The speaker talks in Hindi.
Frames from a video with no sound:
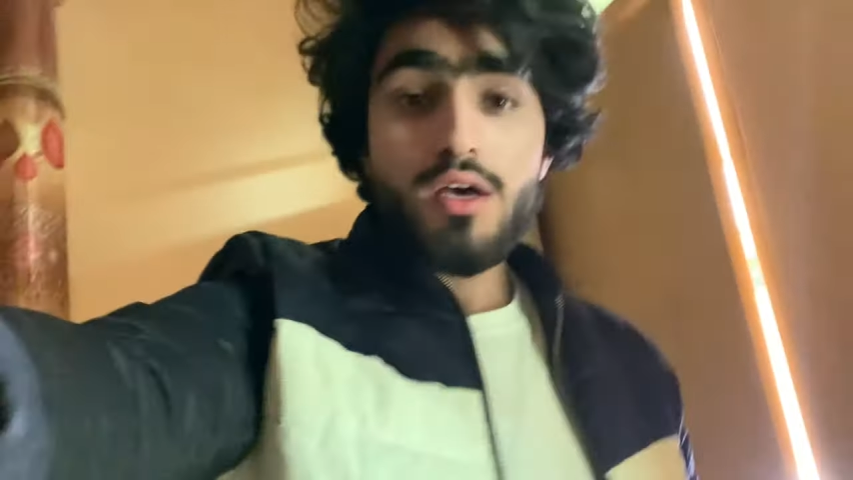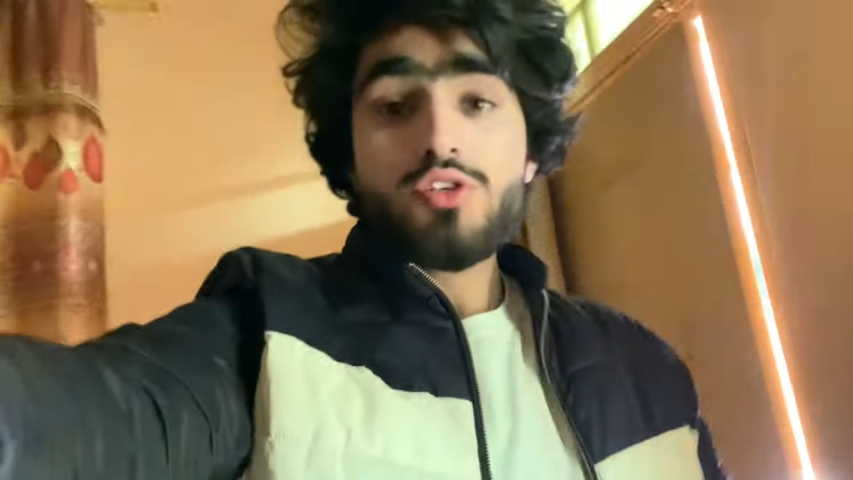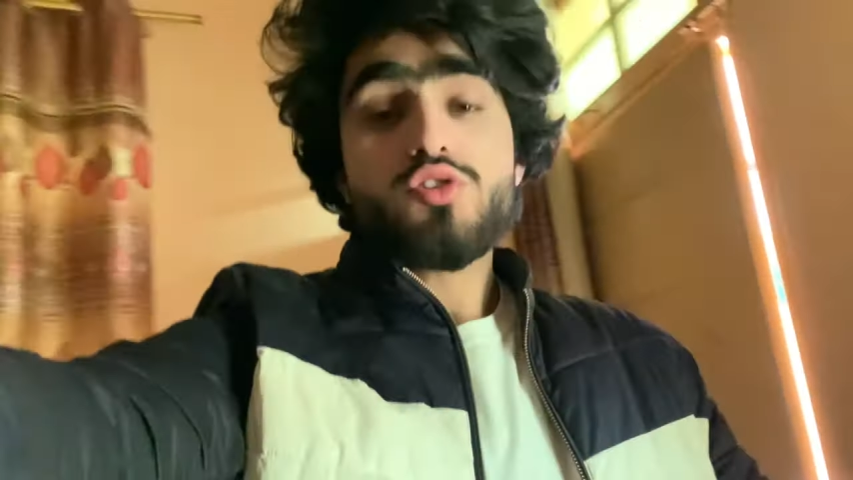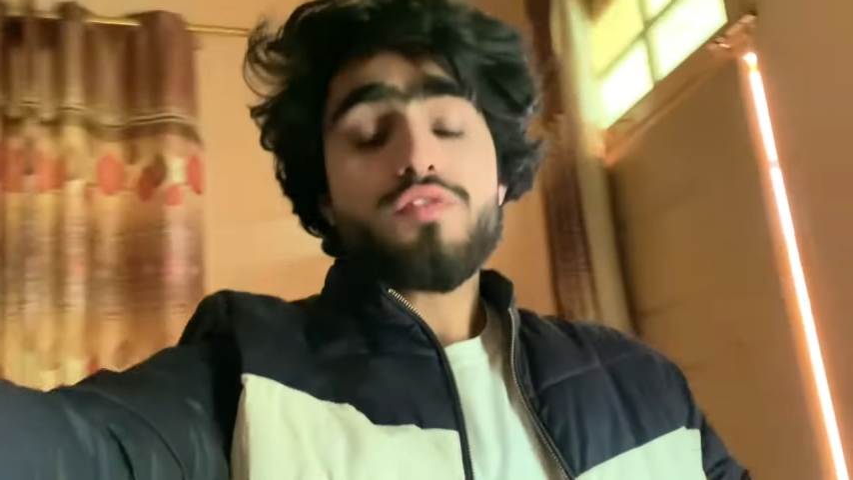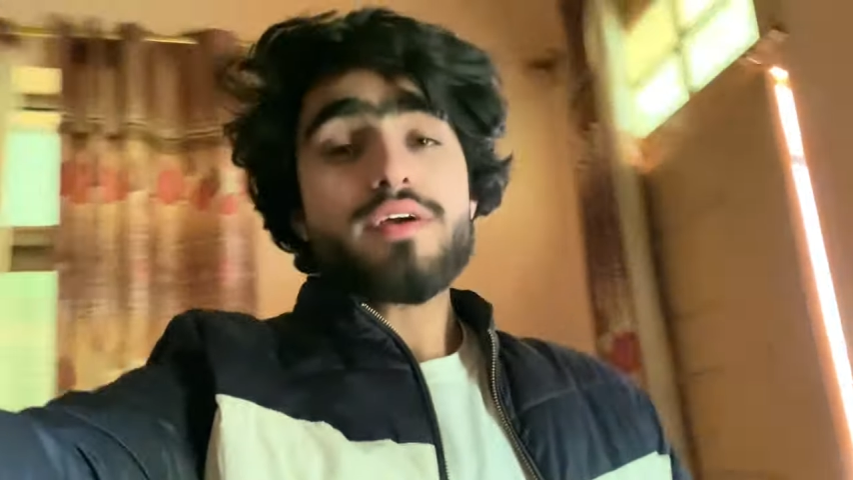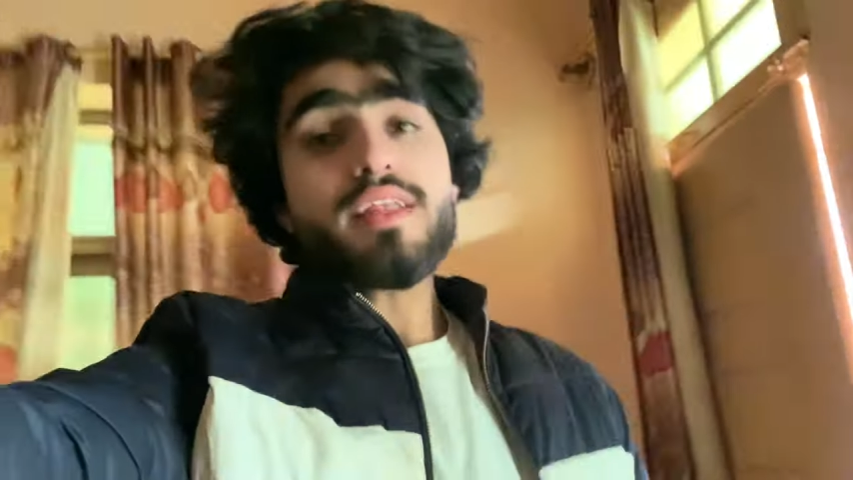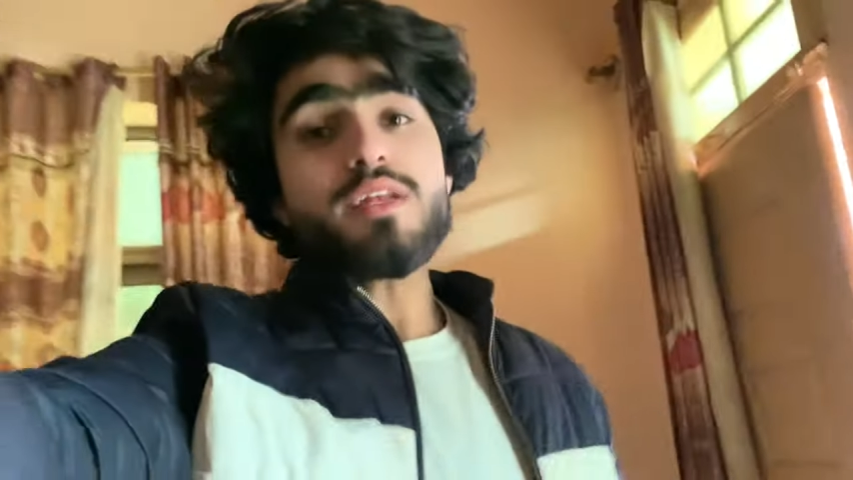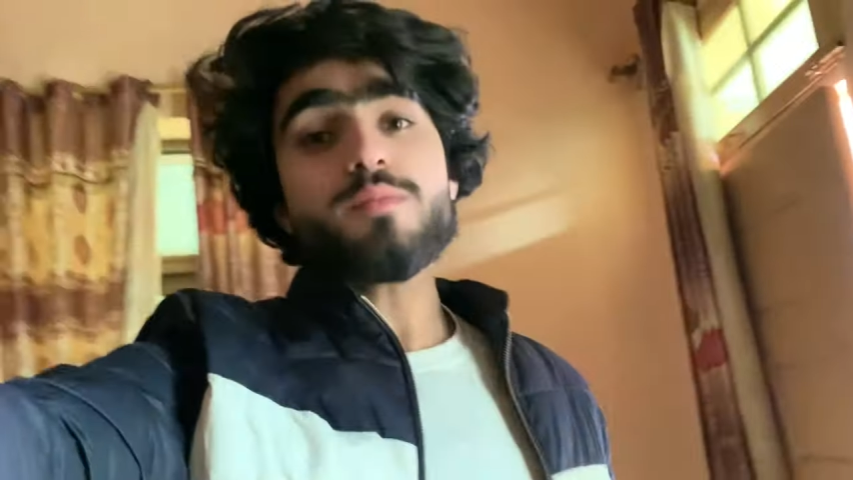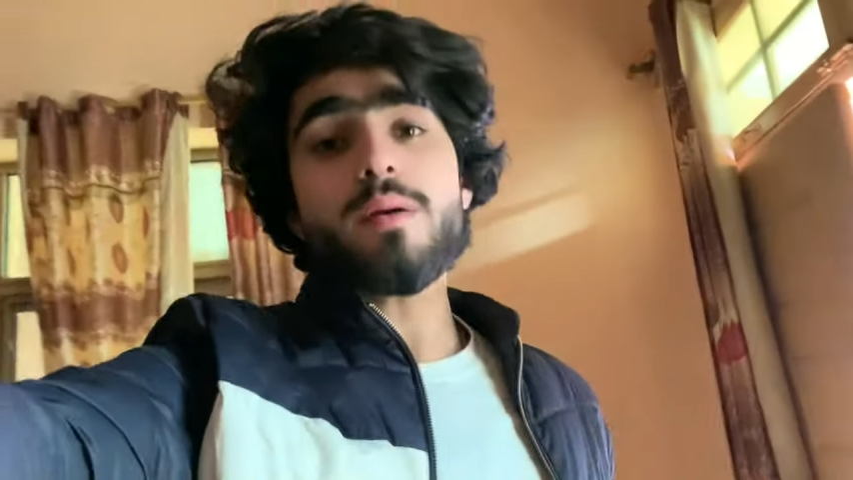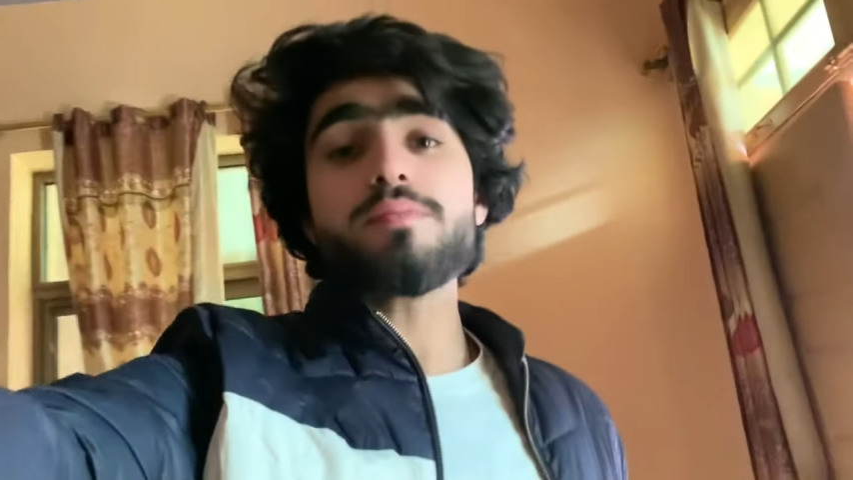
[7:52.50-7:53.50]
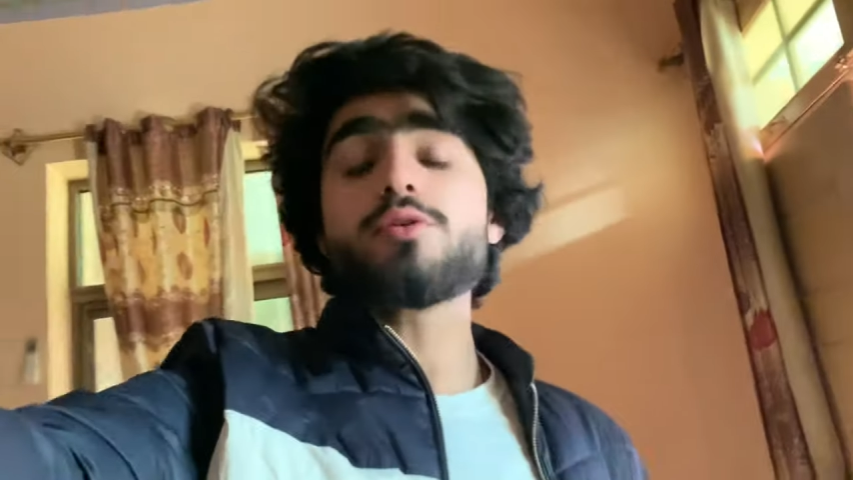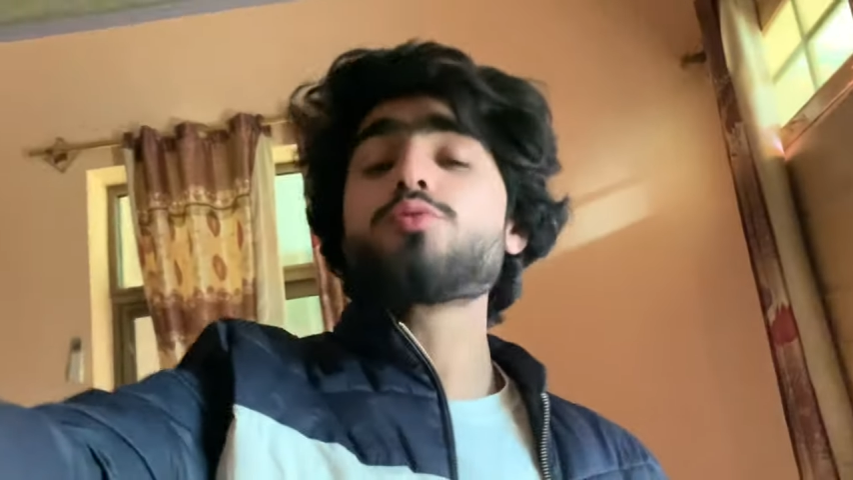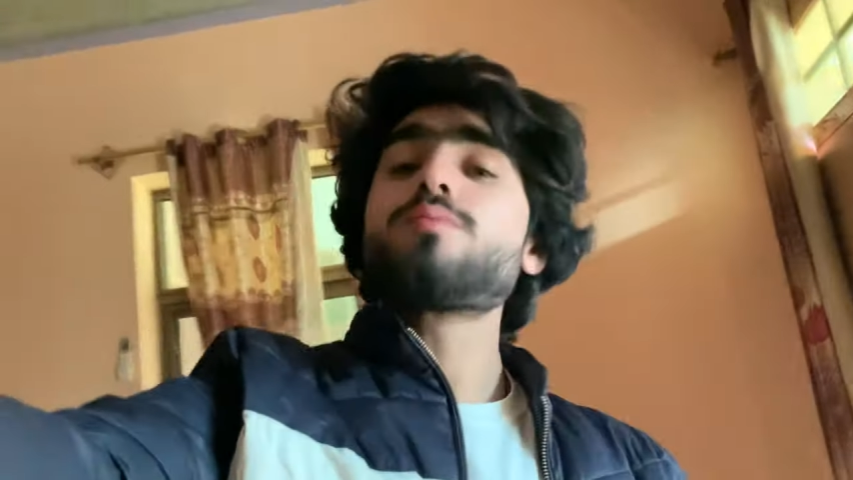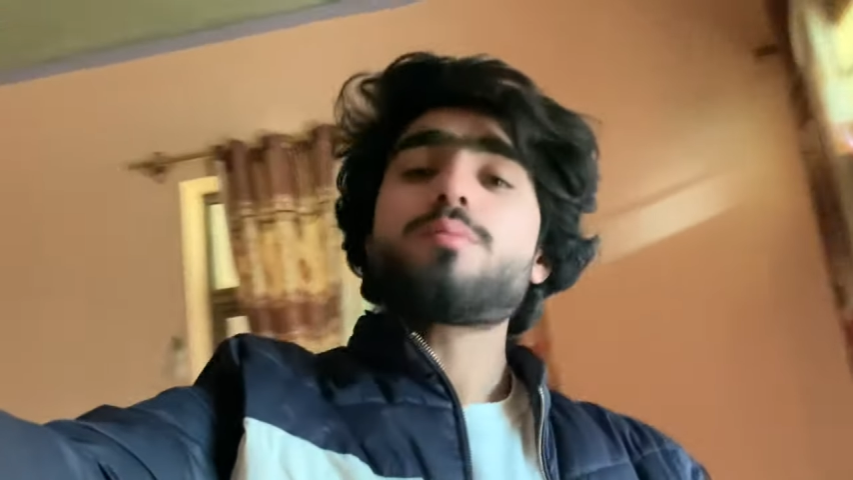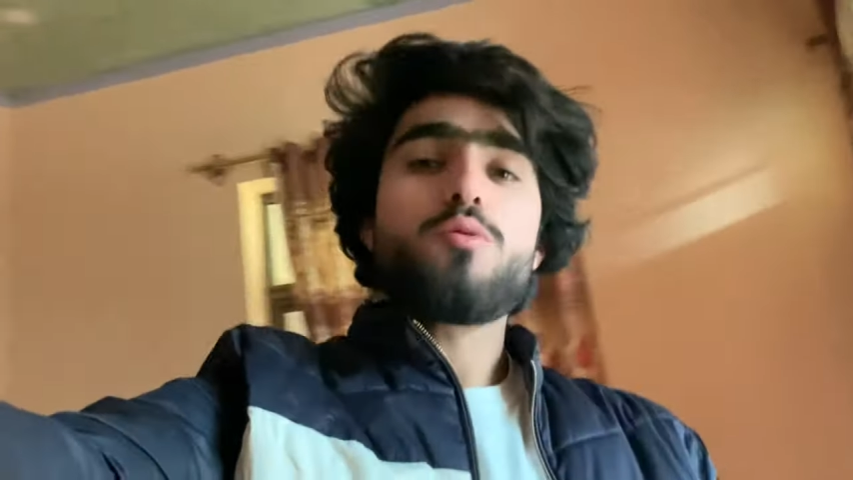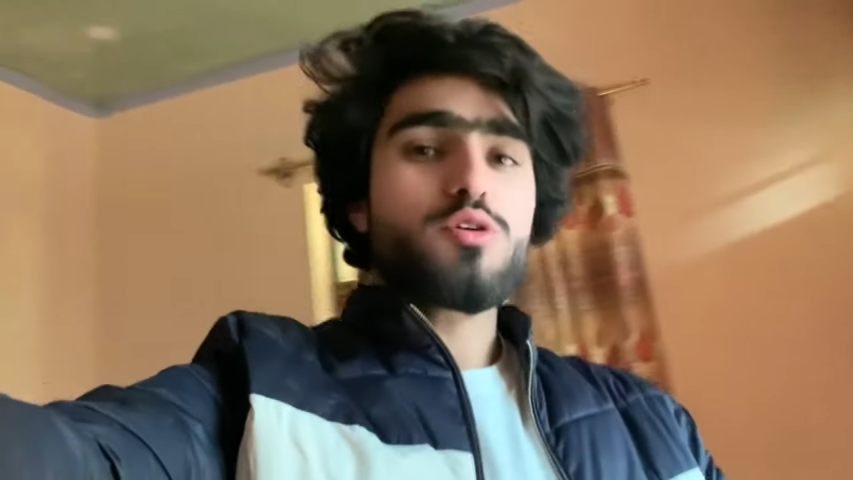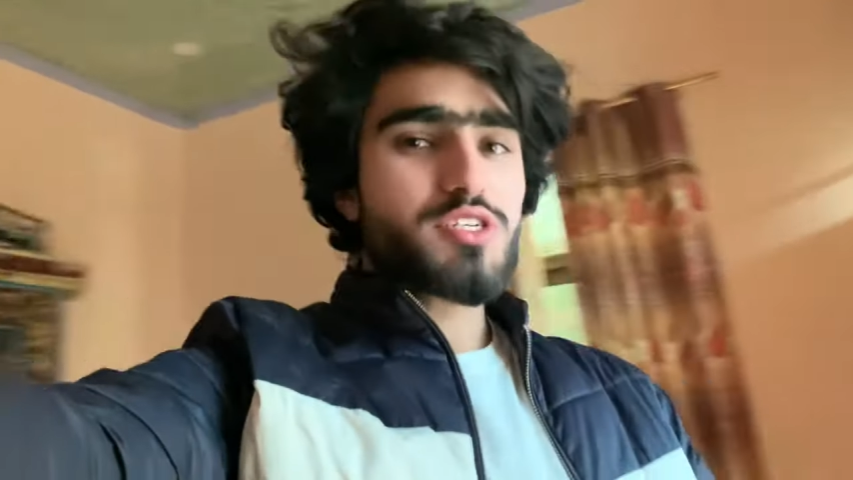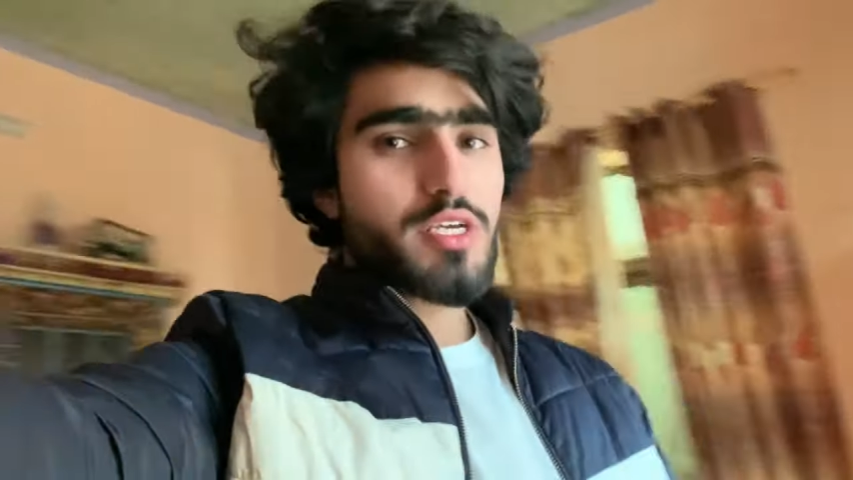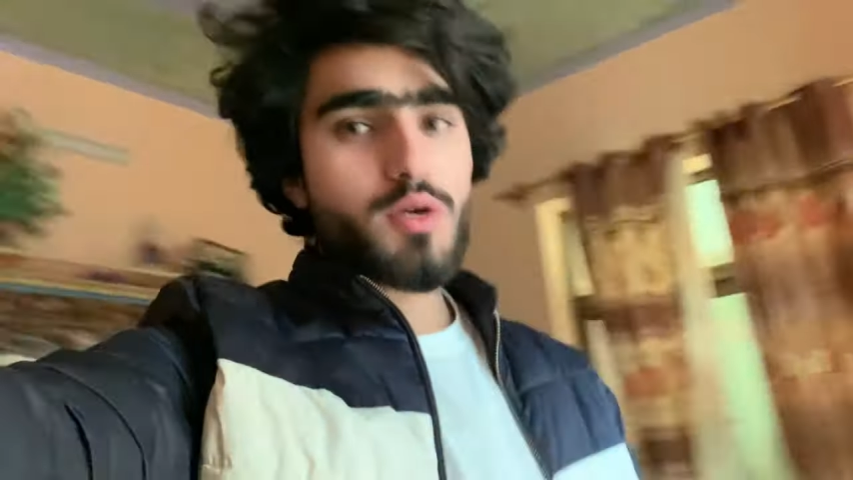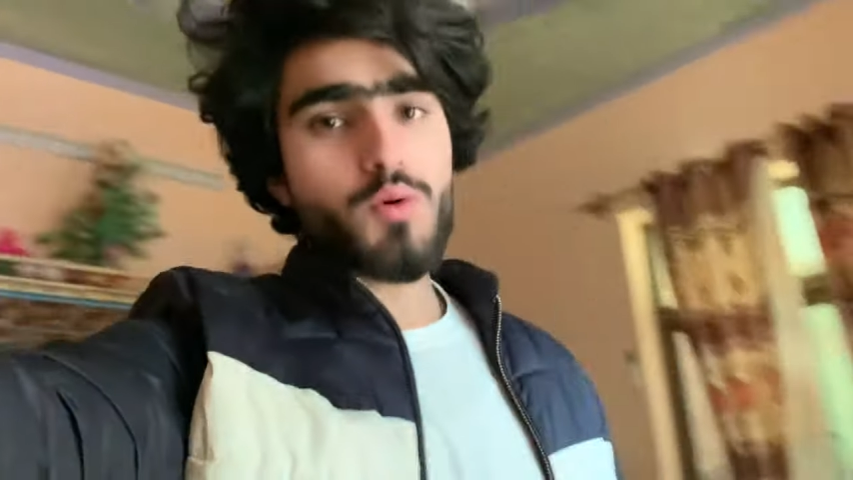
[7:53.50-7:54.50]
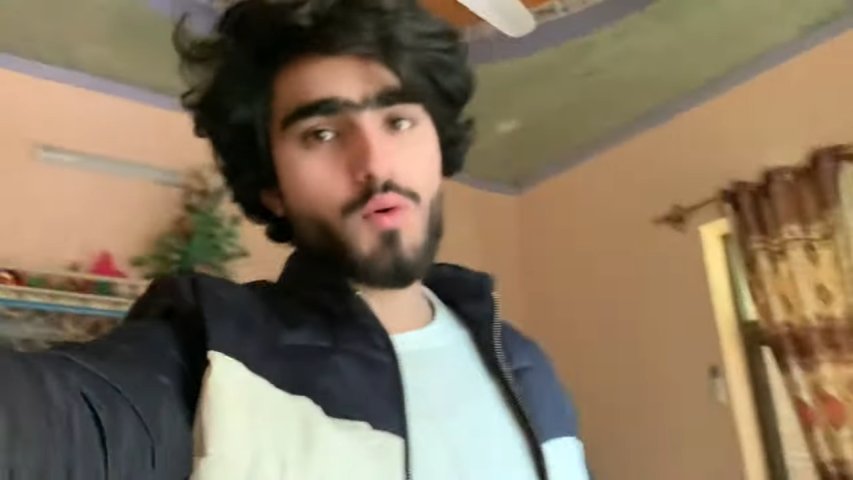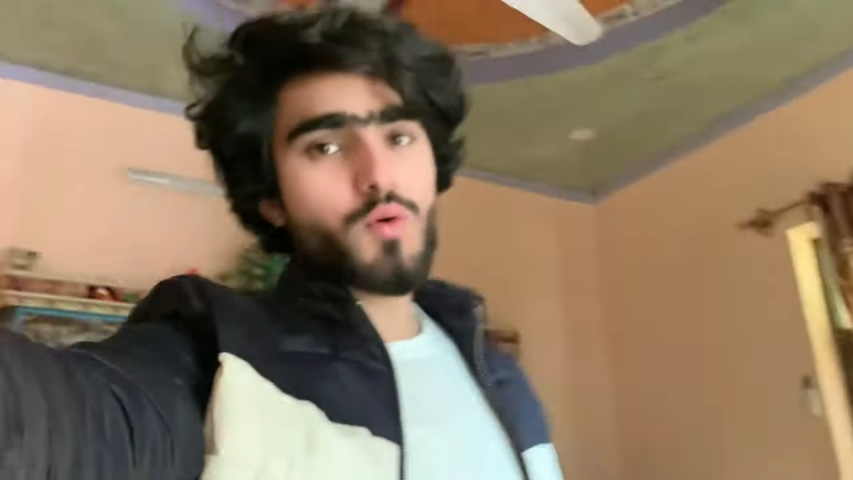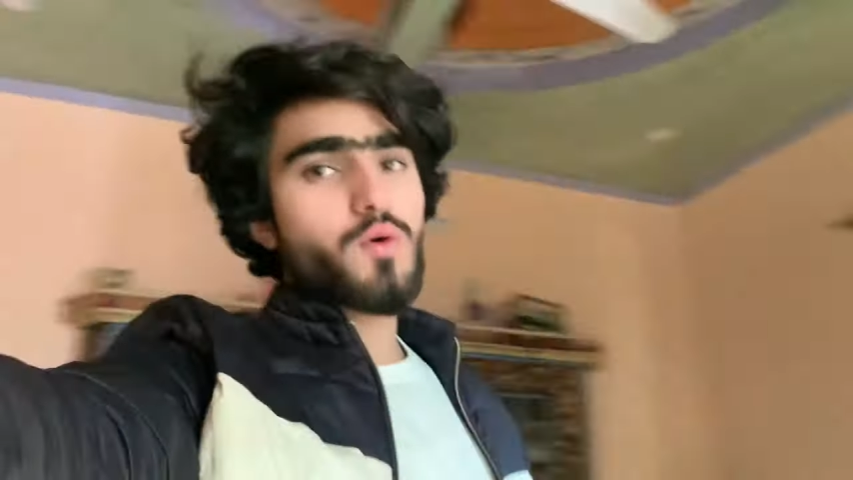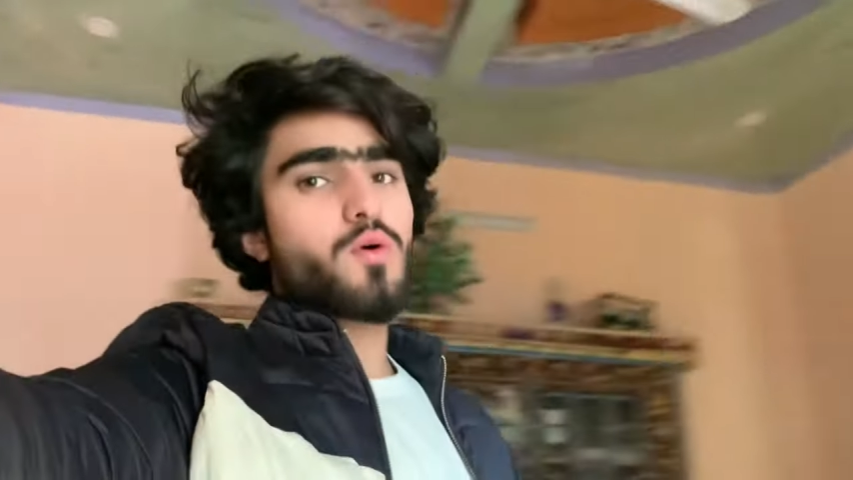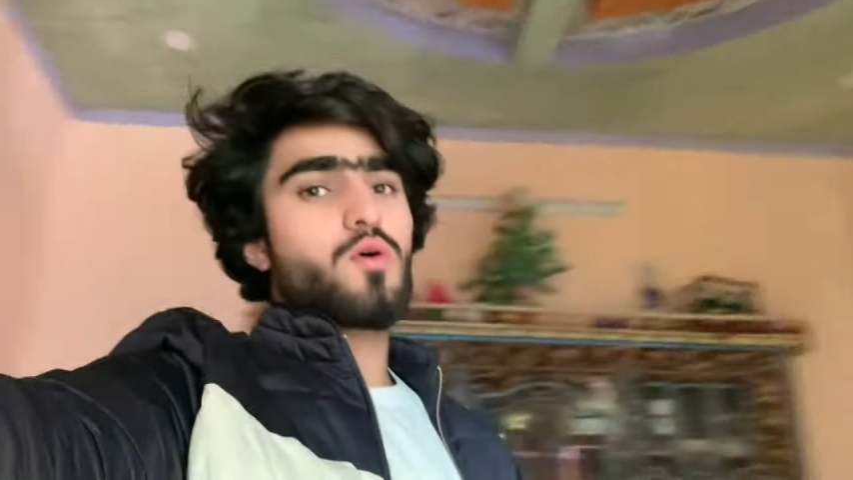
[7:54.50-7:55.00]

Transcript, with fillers: सो so मैं अपने रूम में पहुंच गया हूँ